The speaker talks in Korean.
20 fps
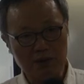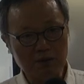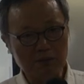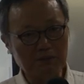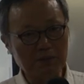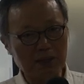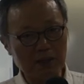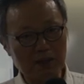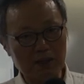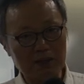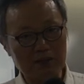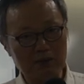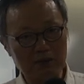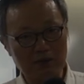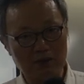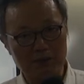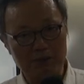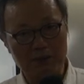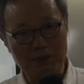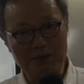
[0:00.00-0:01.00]
이런 말까지
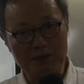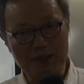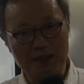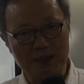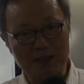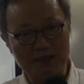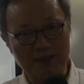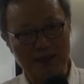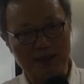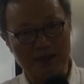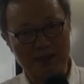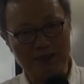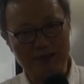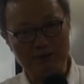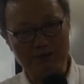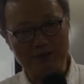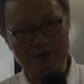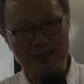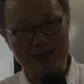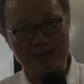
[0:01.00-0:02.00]
써요. 보드리아르가
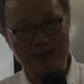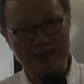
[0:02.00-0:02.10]
아주